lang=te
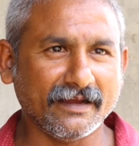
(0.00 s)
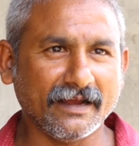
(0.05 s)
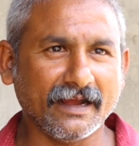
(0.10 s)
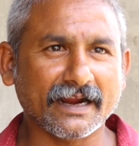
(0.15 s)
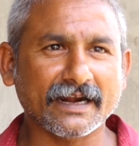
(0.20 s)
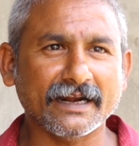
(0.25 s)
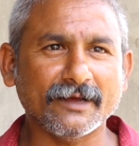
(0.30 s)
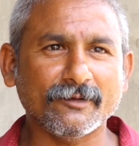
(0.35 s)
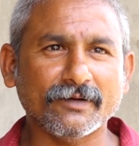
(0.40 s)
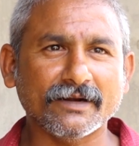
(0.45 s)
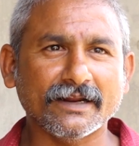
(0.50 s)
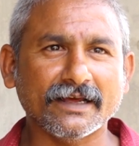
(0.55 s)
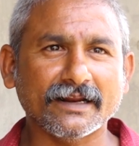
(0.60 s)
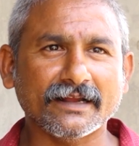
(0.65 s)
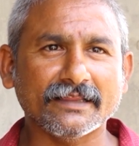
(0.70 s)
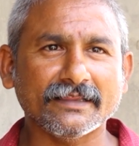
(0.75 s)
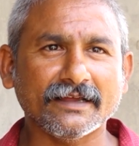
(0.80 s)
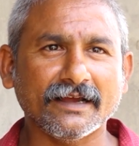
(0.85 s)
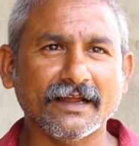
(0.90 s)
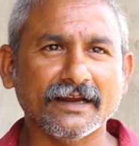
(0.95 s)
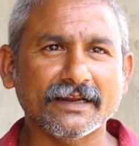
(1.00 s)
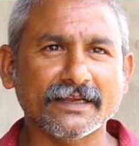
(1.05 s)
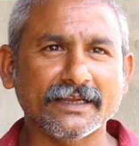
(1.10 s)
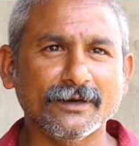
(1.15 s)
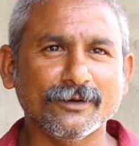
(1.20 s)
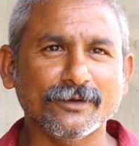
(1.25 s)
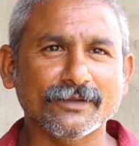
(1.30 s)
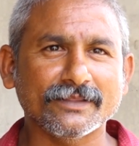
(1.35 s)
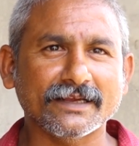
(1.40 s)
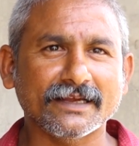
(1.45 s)
అక్కడే ఉంటున్నారు కదా వాళ్ళకి
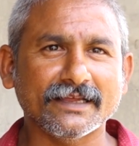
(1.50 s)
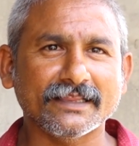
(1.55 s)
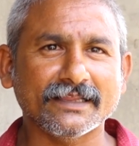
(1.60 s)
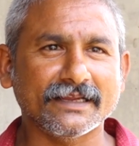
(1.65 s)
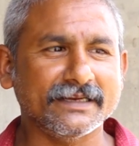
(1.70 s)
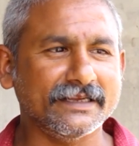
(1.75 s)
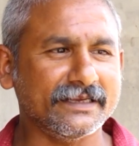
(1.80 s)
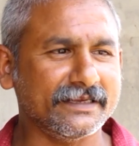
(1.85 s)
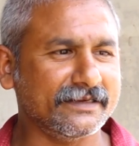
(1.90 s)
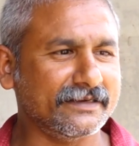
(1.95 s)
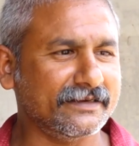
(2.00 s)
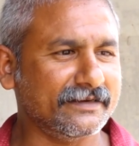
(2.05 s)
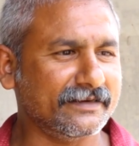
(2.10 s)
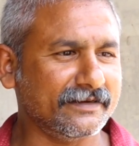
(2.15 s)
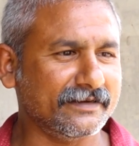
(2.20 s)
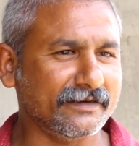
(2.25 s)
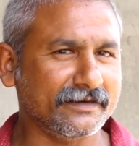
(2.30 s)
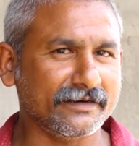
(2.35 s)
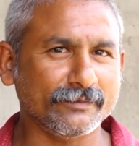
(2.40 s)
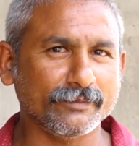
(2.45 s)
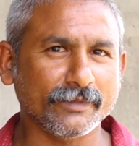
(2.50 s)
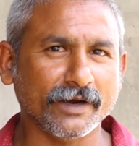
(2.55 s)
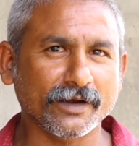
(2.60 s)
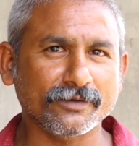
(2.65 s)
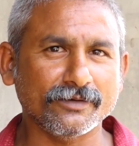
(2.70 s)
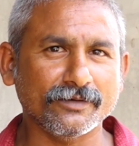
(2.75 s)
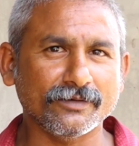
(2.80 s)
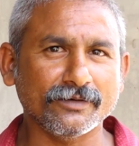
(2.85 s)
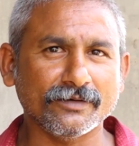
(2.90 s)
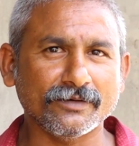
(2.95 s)
ఇల్లు ఉంది కదా అని
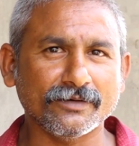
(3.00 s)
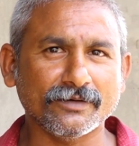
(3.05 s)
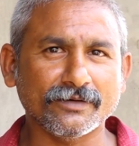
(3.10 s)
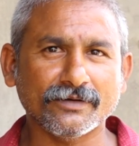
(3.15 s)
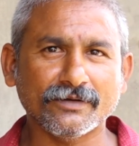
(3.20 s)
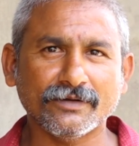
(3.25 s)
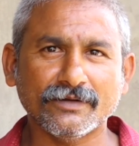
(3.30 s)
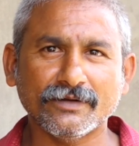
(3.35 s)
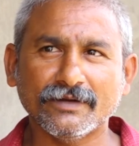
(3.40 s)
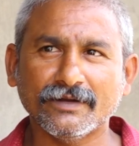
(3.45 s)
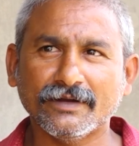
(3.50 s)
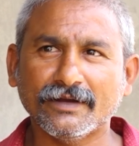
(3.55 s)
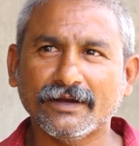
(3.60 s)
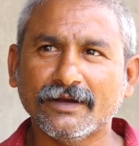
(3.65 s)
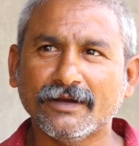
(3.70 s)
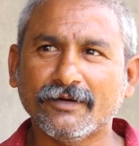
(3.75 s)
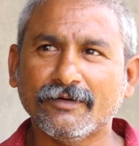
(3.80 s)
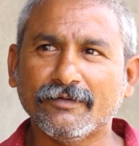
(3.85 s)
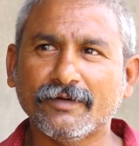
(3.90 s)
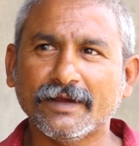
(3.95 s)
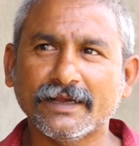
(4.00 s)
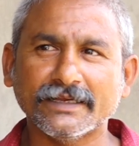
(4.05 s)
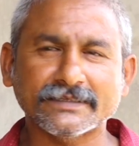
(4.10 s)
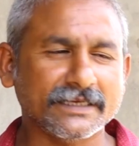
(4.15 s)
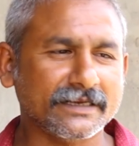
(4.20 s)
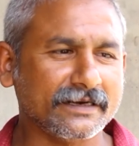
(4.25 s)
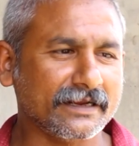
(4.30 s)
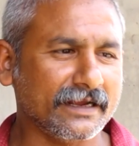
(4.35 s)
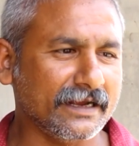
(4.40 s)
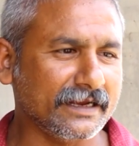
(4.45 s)
మాకు
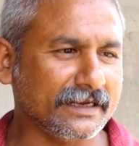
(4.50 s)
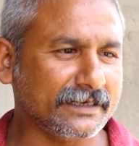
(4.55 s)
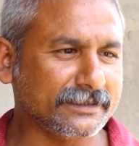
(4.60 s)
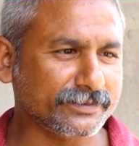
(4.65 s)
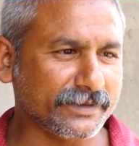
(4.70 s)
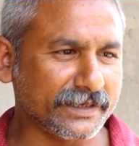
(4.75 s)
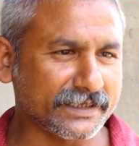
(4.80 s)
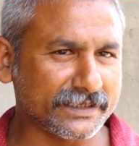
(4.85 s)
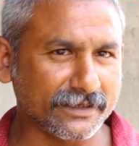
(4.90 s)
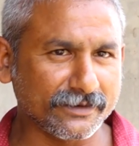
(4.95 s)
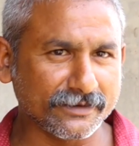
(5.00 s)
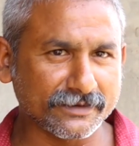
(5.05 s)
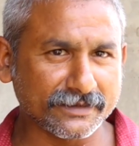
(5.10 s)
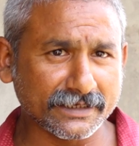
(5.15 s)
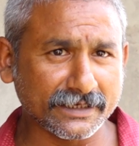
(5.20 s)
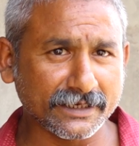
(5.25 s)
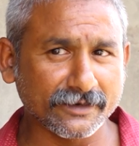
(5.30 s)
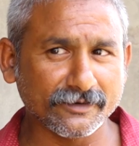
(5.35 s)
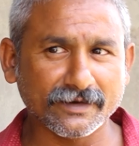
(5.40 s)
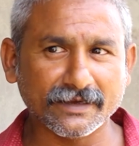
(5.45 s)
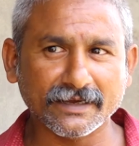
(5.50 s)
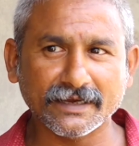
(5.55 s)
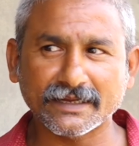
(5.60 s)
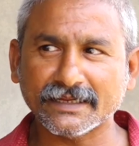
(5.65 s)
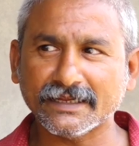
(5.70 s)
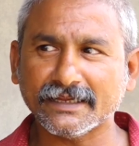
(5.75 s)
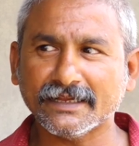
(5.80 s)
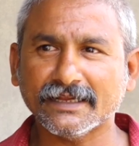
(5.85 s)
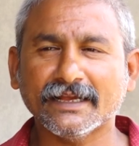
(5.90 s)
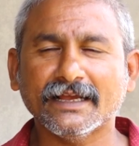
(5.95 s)
వైఎస్ఆర్ కాంగ్రెస్ పార్టీలో తిరిగేవాళ్ళు
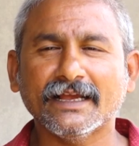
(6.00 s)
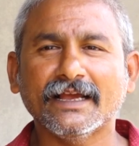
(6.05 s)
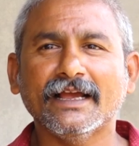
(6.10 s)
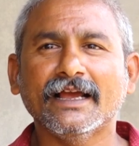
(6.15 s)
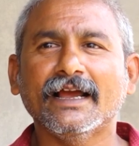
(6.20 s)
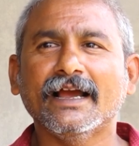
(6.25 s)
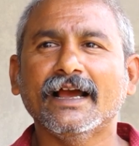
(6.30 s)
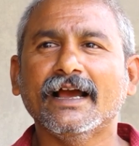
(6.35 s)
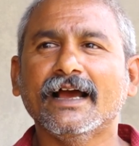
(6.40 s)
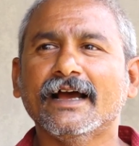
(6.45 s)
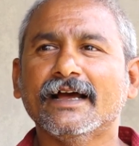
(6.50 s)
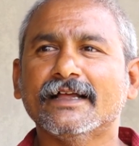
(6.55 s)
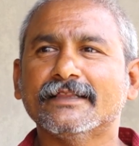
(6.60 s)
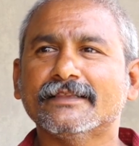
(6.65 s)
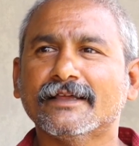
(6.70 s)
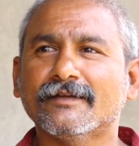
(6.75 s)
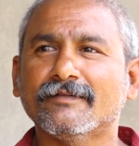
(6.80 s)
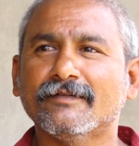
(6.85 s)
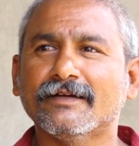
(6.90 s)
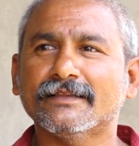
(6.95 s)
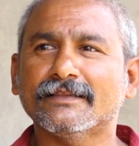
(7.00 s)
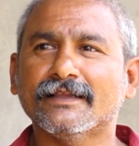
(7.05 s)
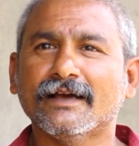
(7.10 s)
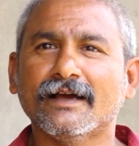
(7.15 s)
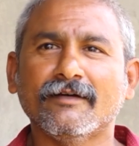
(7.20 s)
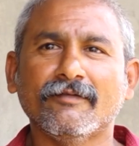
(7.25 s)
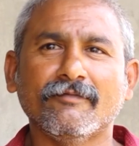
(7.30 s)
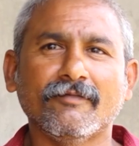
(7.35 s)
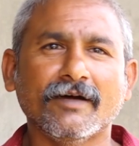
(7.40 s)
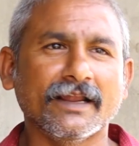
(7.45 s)
కానీ తర్వాత
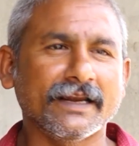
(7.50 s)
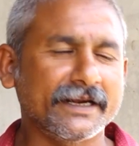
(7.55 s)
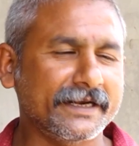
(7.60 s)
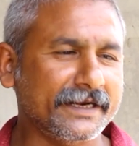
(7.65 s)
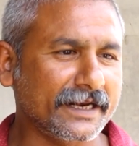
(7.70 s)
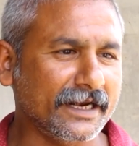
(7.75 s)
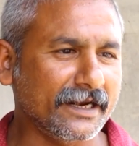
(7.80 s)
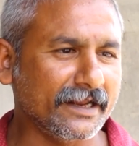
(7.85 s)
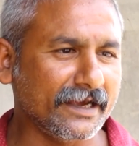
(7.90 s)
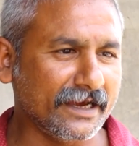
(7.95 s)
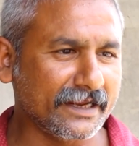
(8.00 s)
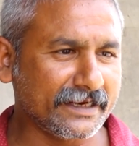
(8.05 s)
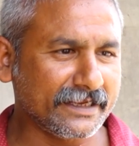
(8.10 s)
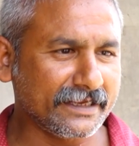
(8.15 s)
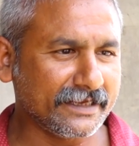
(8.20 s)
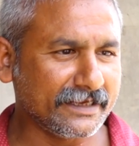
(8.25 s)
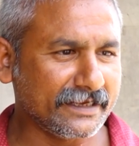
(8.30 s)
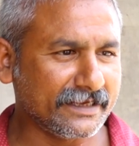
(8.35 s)
వాలంటీర్లు కానీ